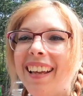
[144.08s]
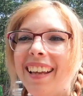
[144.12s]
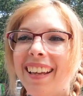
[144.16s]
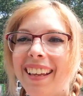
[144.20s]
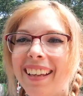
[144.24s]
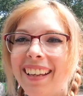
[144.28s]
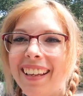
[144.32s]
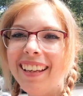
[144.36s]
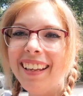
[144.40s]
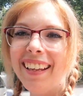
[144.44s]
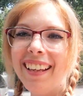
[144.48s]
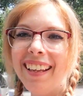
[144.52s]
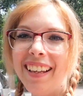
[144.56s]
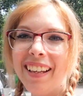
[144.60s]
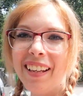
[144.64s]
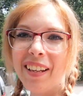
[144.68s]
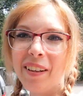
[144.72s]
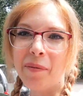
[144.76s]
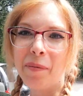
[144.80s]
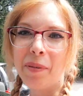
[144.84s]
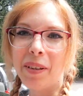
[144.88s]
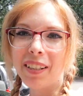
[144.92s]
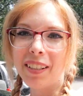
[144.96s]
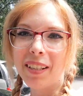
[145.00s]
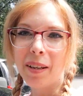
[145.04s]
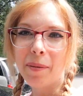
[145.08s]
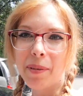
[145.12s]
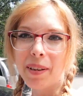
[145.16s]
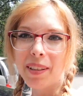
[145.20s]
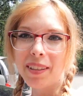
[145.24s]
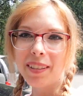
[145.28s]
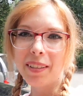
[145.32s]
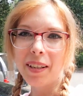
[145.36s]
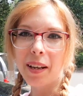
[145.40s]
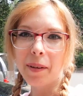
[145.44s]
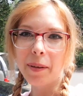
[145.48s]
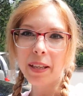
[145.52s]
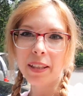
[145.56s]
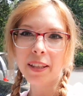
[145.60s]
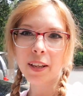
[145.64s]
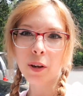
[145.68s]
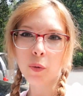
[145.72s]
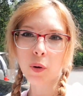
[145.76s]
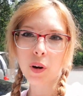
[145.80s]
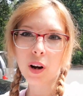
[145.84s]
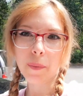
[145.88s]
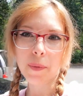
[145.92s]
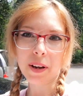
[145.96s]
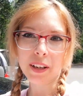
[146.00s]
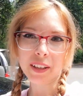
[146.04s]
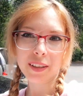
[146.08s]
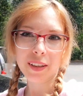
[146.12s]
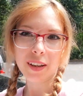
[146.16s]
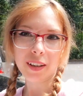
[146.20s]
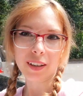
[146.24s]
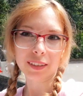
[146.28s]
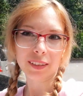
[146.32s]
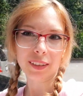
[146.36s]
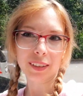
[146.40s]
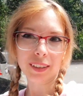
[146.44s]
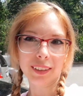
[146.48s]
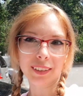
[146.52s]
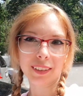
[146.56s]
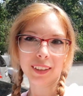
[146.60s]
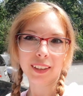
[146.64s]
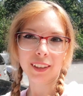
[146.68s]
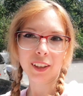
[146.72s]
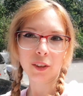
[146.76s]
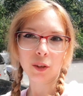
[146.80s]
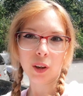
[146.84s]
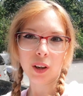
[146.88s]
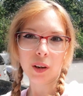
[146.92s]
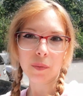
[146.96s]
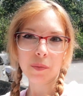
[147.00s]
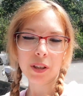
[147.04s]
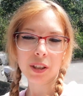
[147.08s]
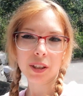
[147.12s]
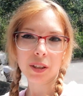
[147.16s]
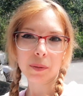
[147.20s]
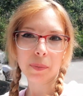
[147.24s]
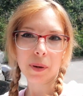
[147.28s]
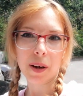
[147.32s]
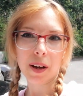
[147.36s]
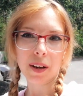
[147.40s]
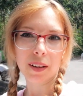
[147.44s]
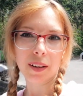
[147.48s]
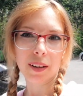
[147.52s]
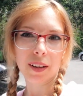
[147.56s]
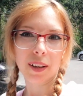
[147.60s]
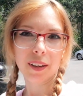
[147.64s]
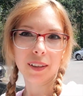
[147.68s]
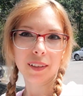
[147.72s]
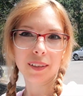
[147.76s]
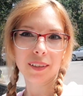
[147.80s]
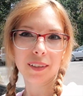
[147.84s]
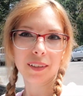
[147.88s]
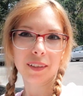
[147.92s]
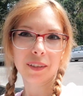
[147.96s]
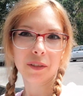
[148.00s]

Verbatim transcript: E perché praticamente... Ed è quella macchina che se ne sta andando alle mie spalle,